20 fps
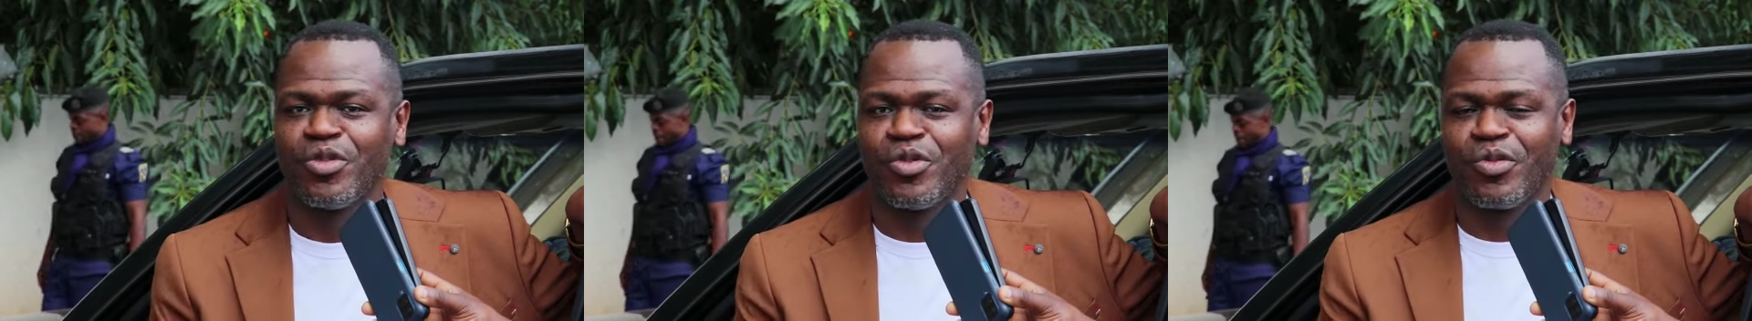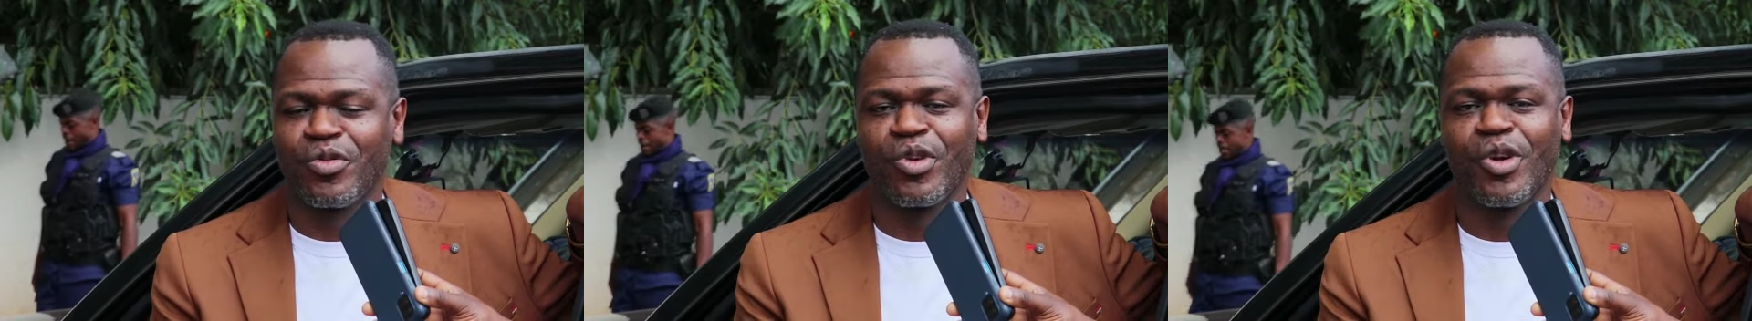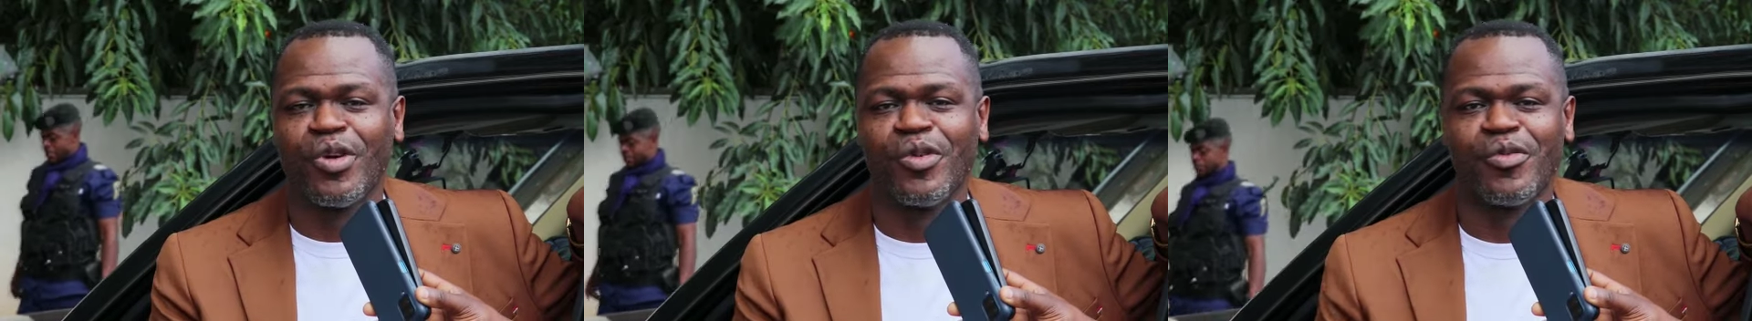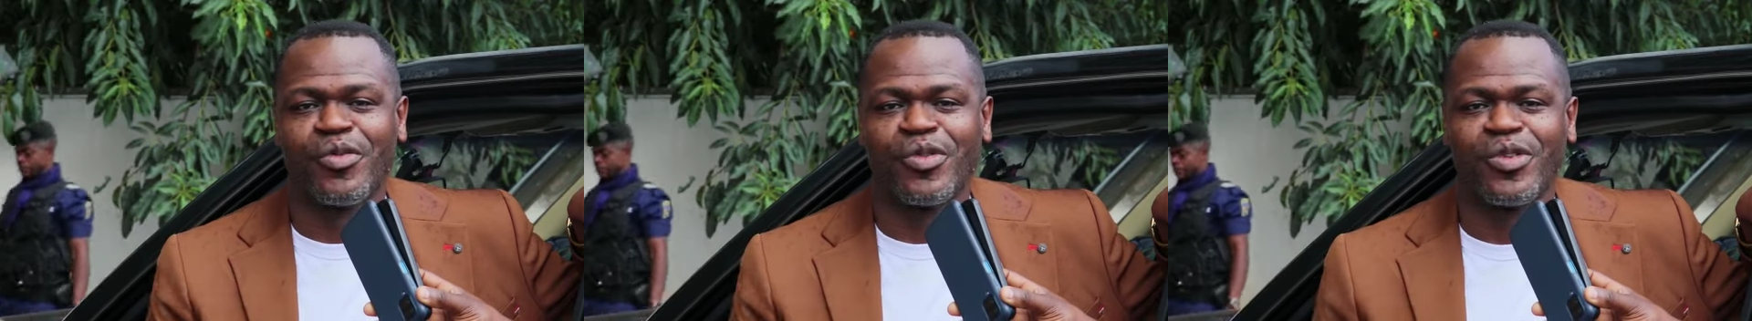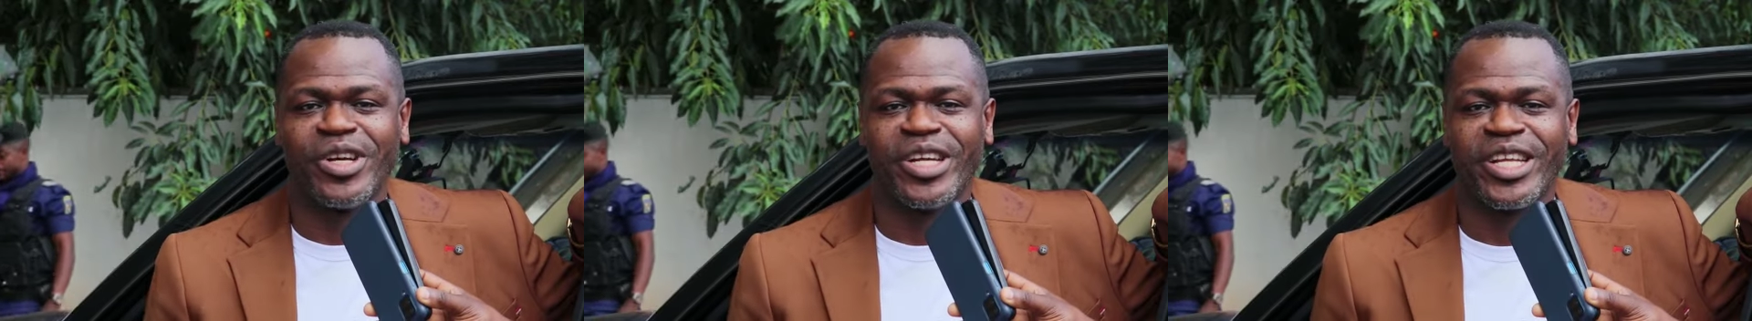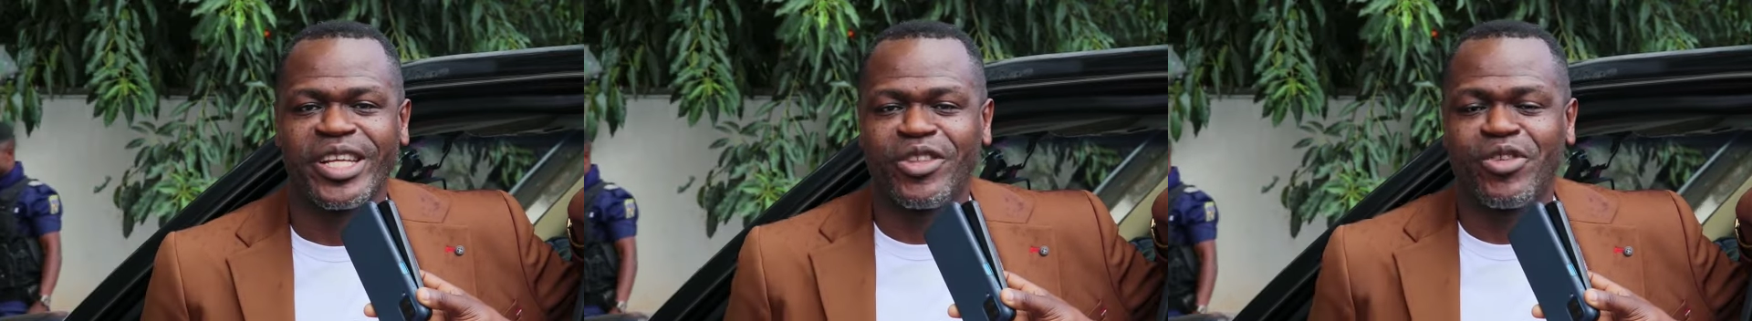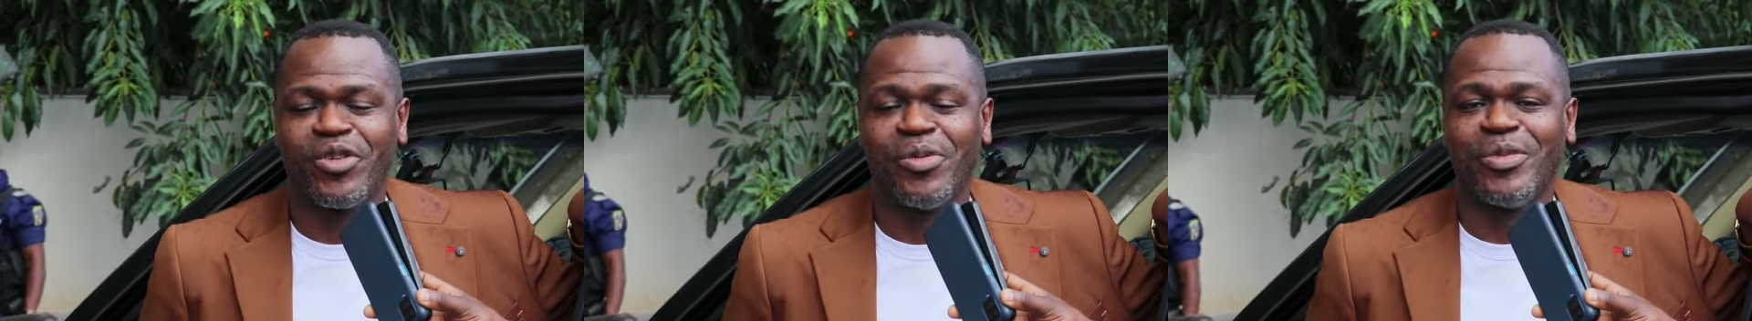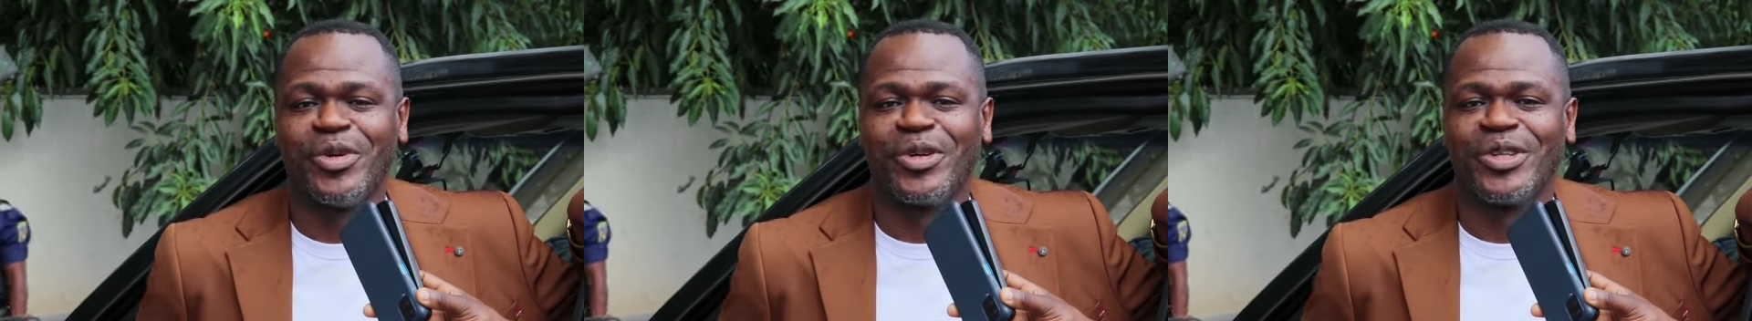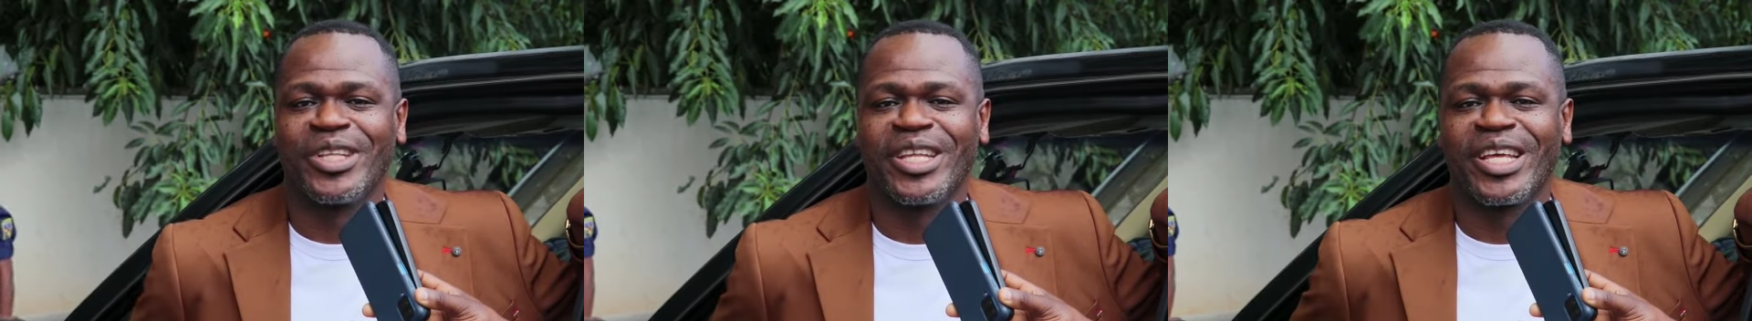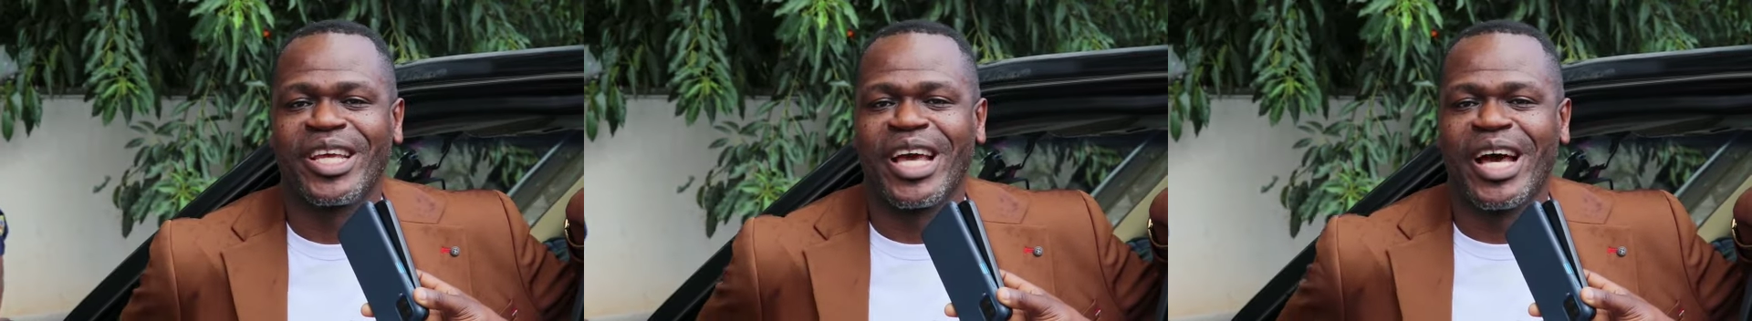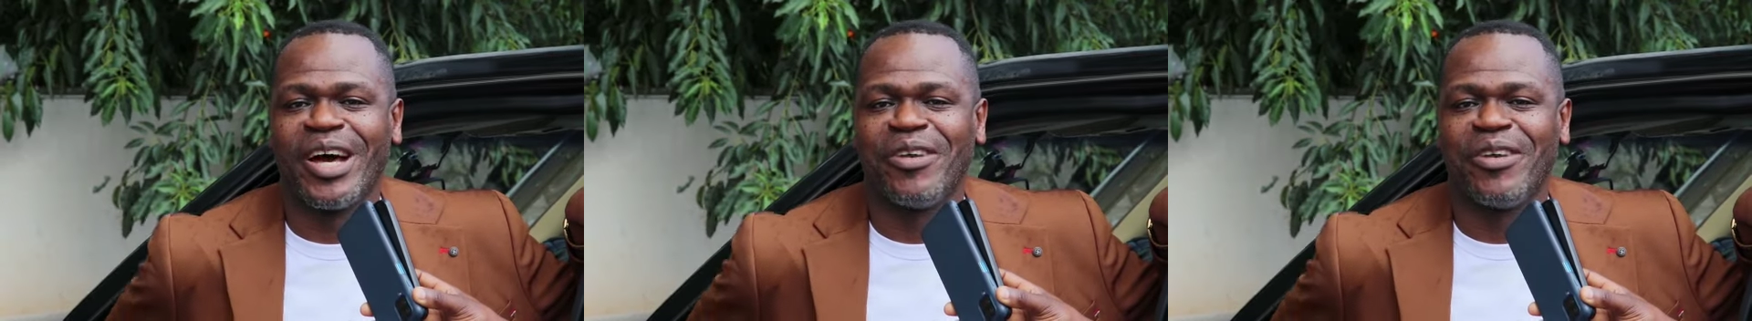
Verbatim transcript: Nous voulons les demander